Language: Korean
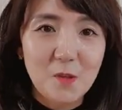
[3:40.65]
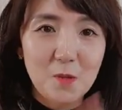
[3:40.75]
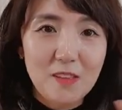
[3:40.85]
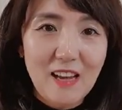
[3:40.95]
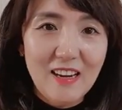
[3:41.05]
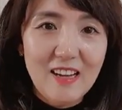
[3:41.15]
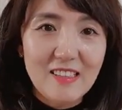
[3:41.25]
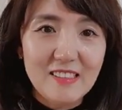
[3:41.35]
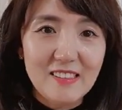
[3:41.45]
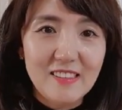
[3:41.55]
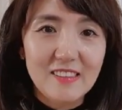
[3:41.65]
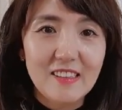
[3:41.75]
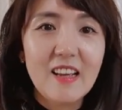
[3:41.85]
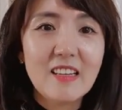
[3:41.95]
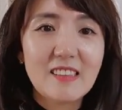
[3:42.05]
좋은 한 가지는
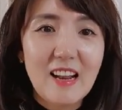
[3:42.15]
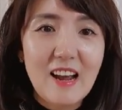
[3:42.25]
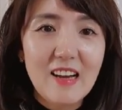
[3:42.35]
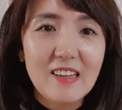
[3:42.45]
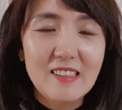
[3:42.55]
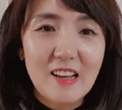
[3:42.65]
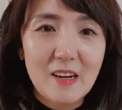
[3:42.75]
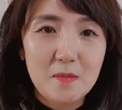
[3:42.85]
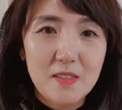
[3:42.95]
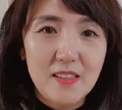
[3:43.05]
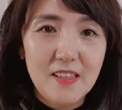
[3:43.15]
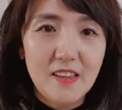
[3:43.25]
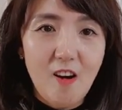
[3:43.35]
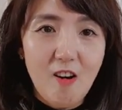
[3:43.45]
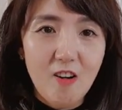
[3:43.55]
사랑하는 사람들이
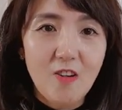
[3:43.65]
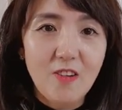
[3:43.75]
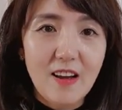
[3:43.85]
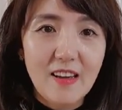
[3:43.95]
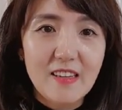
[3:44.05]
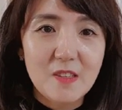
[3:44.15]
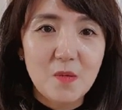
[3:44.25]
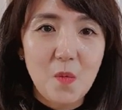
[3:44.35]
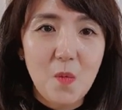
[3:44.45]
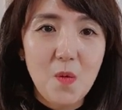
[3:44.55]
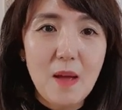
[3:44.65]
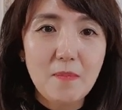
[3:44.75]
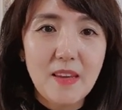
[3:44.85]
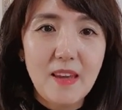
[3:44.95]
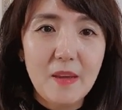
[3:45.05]
더 건강해지고
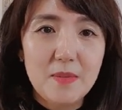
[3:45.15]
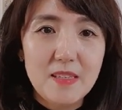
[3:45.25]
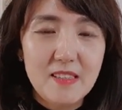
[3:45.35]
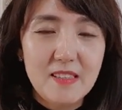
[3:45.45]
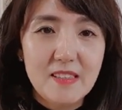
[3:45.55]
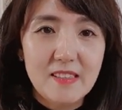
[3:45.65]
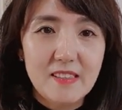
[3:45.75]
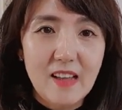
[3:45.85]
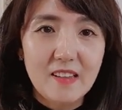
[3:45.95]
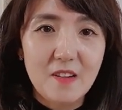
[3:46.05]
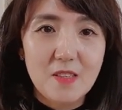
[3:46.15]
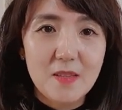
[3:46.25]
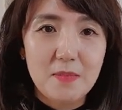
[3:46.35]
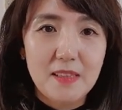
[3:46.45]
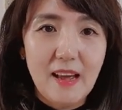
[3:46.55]
함께 비즈니스 하는
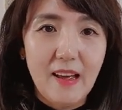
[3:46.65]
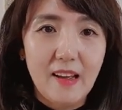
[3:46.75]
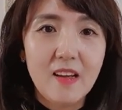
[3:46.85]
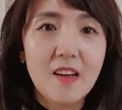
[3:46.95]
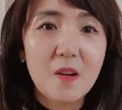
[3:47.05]
것입니다.